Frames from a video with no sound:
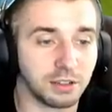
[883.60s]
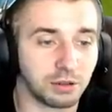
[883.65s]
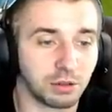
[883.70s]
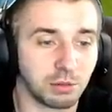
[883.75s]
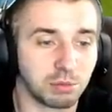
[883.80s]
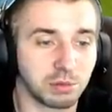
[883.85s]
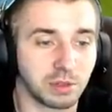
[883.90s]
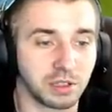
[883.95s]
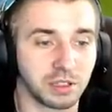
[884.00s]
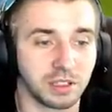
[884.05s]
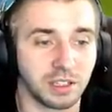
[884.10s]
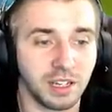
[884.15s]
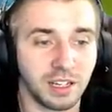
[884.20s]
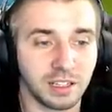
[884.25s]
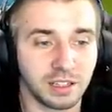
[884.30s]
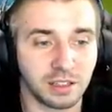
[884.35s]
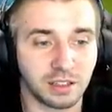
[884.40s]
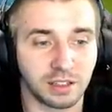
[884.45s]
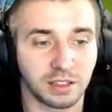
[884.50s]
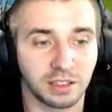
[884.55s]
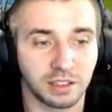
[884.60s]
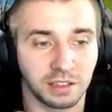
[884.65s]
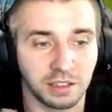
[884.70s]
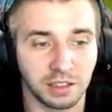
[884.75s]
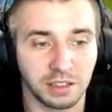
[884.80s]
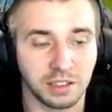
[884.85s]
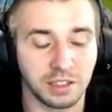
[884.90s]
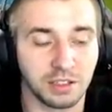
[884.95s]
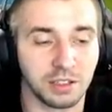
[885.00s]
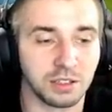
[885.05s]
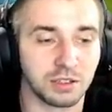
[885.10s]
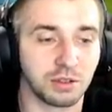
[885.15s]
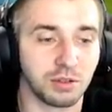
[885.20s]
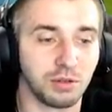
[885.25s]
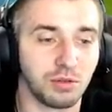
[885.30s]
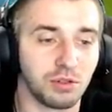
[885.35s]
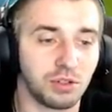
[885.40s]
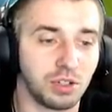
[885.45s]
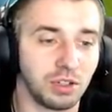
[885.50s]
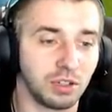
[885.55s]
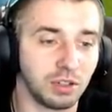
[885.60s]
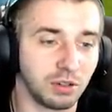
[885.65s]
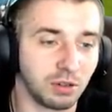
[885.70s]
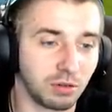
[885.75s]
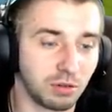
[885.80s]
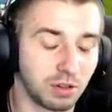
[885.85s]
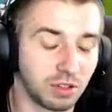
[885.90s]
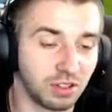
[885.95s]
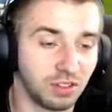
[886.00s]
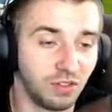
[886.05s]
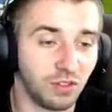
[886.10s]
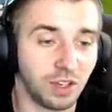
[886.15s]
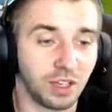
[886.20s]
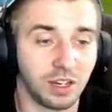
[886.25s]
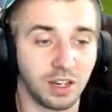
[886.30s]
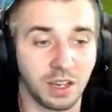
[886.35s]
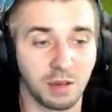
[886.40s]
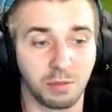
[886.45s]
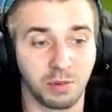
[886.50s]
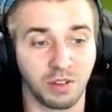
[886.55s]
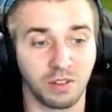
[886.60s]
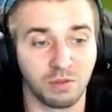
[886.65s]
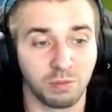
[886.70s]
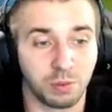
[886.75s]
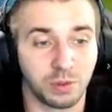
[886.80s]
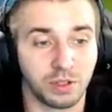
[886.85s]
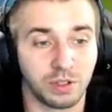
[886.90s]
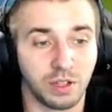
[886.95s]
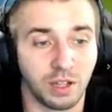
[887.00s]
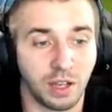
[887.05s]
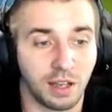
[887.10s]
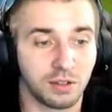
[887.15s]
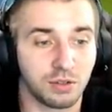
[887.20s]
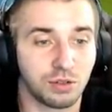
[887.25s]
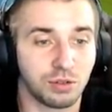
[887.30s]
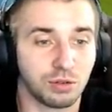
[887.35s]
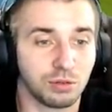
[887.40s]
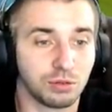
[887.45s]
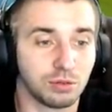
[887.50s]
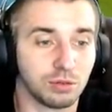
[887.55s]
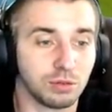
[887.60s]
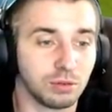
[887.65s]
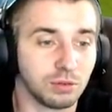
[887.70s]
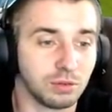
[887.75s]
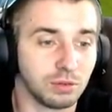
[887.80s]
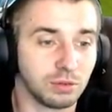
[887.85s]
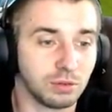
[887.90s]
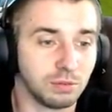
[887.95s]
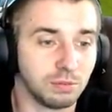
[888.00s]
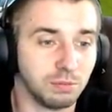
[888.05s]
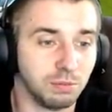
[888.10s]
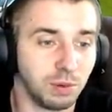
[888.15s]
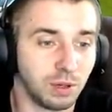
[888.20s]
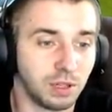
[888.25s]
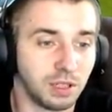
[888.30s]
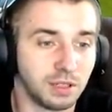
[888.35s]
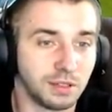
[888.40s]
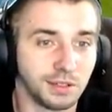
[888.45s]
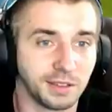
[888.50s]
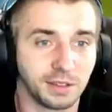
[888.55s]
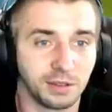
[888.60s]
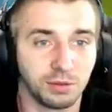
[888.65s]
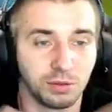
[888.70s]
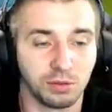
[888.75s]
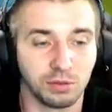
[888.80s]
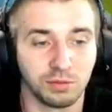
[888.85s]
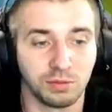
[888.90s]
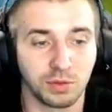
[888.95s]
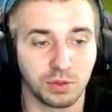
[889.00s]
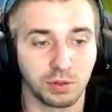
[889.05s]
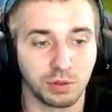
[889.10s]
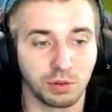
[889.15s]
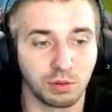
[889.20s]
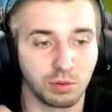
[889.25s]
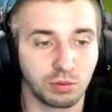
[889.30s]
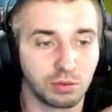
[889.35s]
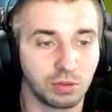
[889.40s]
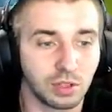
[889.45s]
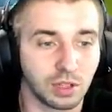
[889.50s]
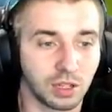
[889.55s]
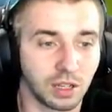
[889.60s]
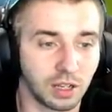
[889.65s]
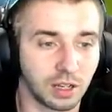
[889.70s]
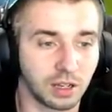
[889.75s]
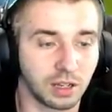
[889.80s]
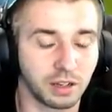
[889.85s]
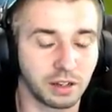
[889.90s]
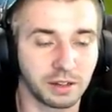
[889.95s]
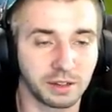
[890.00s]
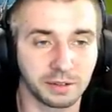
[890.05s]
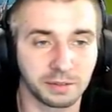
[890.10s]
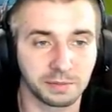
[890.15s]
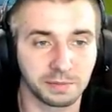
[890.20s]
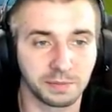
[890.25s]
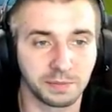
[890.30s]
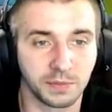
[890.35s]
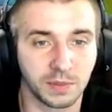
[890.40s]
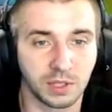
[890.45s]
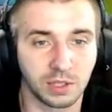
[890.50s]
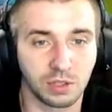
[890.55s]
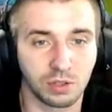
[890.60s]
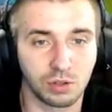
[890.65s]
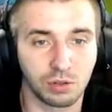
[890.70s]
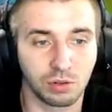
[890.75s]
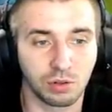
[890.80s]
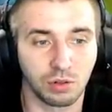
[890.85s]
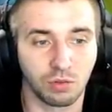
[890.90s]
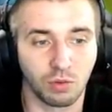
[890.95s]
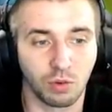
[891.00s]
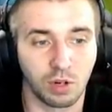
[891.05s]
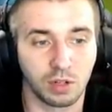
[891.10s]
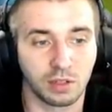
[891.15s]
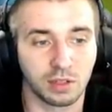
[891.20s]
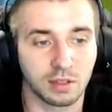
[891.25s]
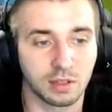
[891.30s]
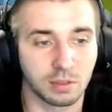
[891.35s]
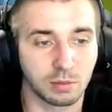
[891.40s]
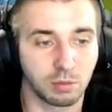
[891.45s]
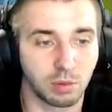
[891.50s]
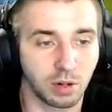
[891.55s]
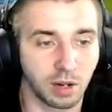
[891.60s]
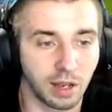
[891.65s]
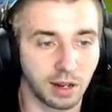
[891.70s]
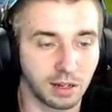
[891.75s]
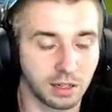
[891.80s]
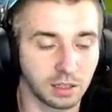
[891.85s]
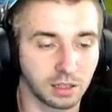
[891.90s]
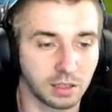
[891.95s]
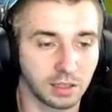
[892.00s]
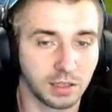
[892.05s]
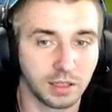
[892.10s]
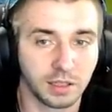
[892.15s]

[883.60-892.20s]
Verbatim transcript: топ-контент, э, недостающий герой, две ремки в придачу. Блин, ну все круто, а еще и Вольта забрали.